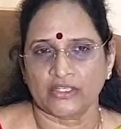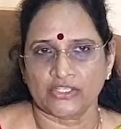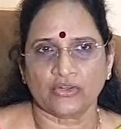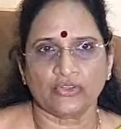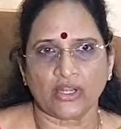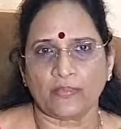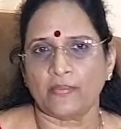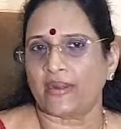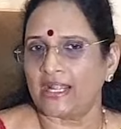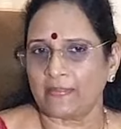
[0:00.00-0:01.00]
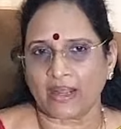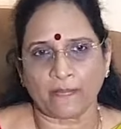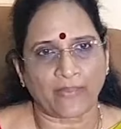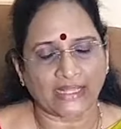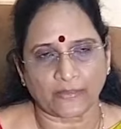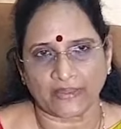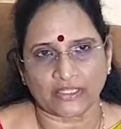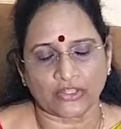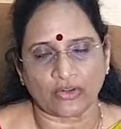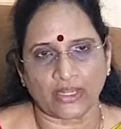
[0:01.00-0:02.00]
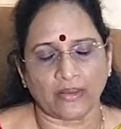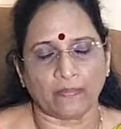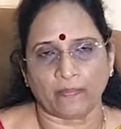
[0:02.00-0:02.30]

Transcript: జరుగుతున్నప్పుడు మళ్ళీ మనం పాత పద్ధతిలోనే